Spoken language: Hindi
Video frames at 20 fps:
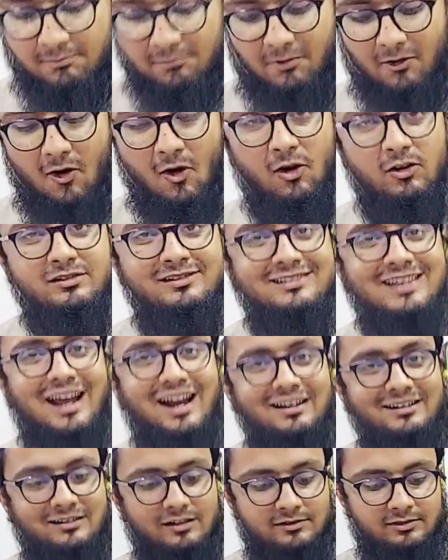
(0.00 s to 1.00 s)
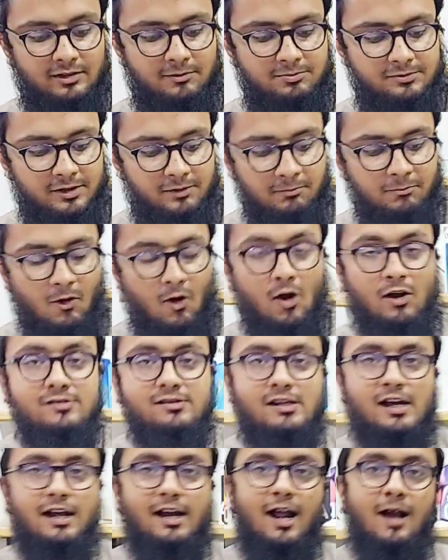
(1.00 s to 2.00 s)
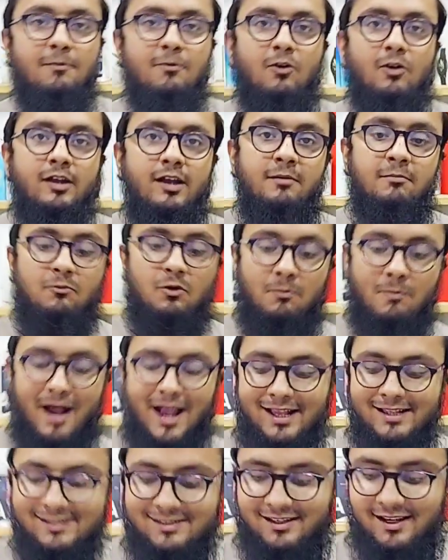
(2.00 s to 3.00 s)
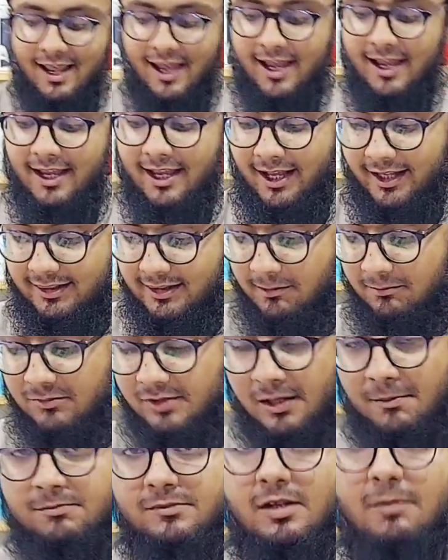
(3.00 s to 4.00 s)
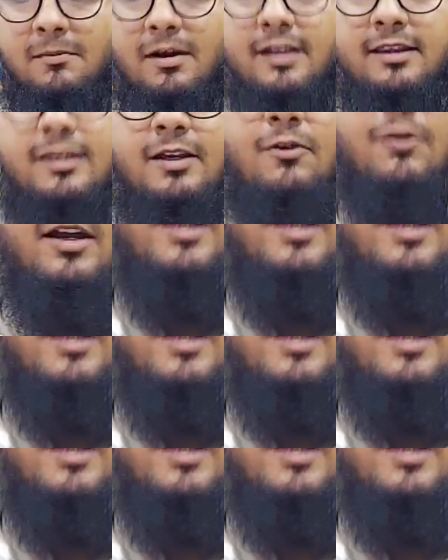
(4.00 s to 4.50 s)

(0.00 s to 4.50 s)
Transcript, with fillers: बॉक्स चार्जर सबसे बॉक्स ख़राब हो गए मोबाइल्स नए एकदम चमचमाते